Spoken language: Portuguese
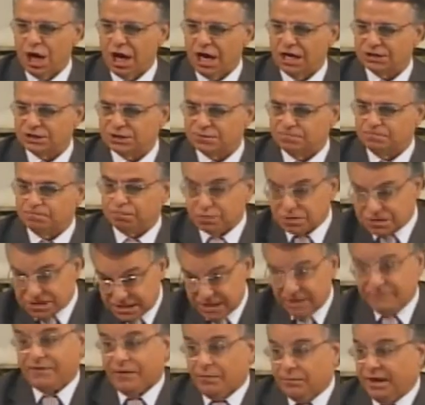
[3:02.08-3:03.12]
que nós
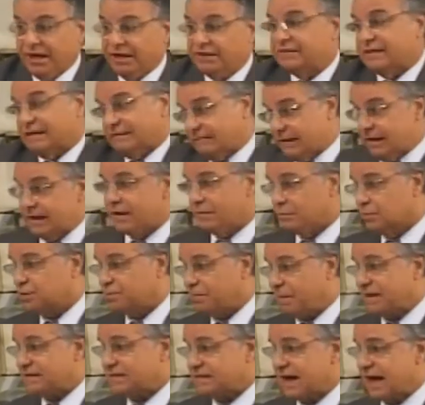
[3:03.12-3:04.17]
possivelmente já
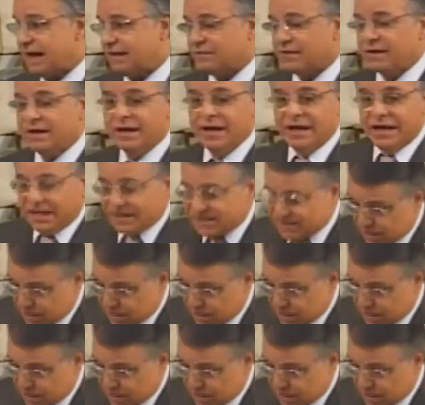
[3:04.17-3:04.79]
tenhamos passado.